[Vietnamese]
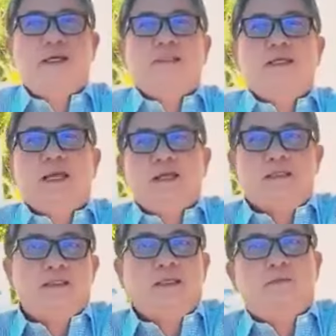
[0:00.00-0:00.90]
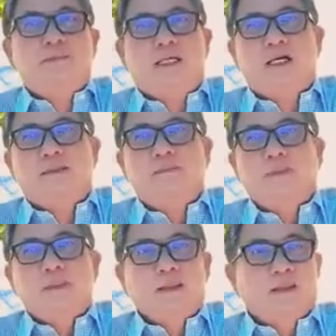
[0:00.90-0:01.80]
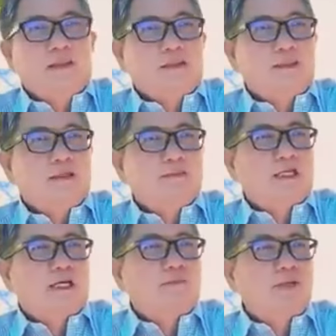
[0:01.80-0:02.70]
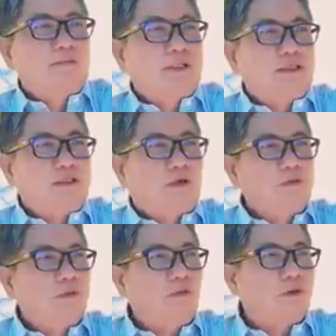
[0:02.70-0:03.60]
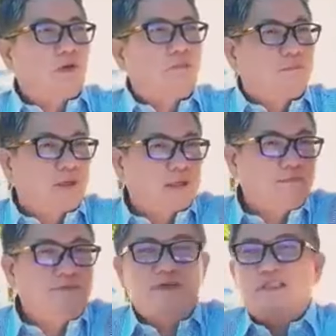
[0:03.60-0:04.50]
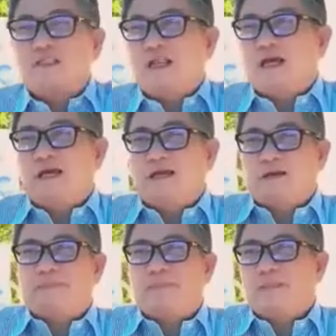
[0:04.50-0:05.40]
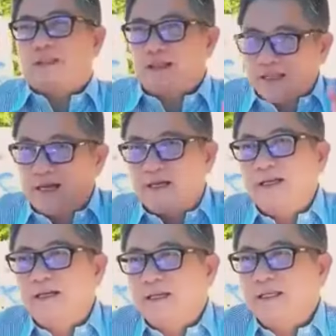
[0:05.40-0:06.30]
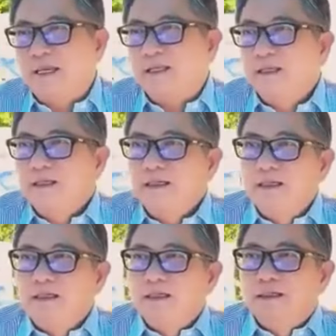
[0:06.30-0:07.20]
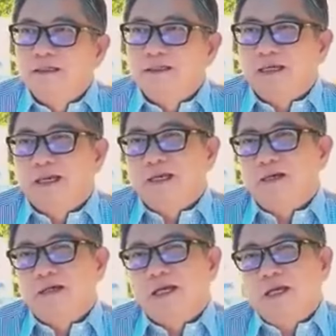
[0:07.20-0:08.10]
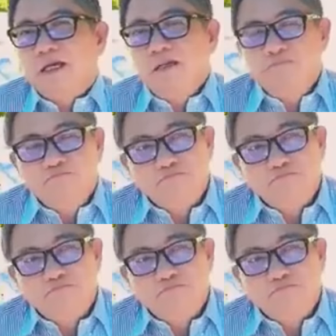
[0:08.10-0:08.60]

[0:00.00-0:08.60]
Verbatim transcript: về tới đây tới Tiên Long Sơn Tiên Long Sơn cũng giống như cái chỗ cuối cùng mà cái finish line á là giờ nó là vậy thì con nghĩ